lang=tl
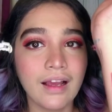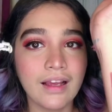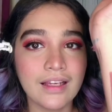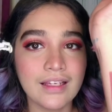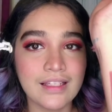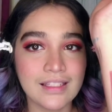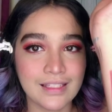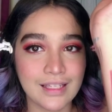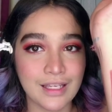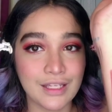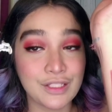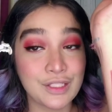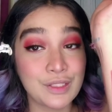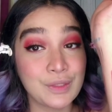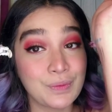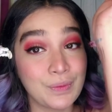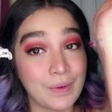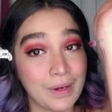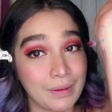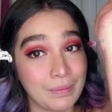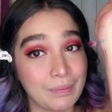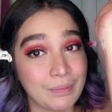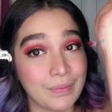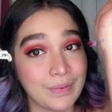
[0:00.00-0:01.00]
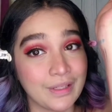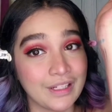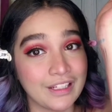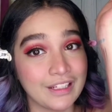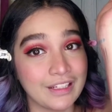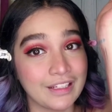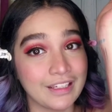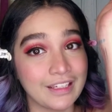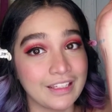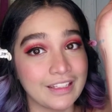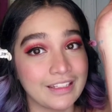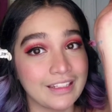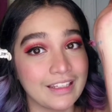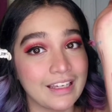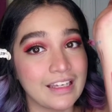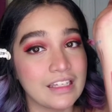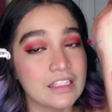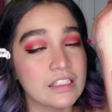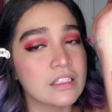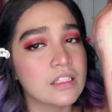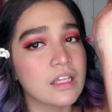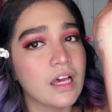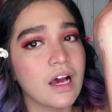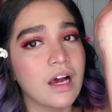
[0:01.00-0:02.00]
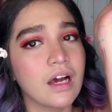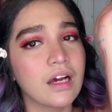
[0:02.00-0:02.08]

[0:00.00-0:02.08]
Isang swipe pa lang yan, guys.